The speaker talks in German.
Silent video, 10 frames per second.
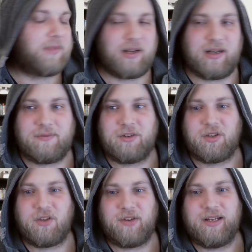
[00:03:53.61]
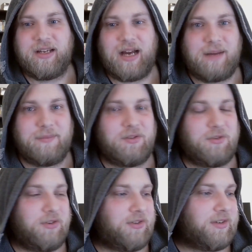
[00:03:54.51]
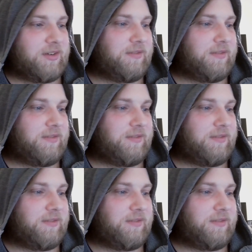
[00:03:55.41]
Dann haben wir noch zwei Cameos.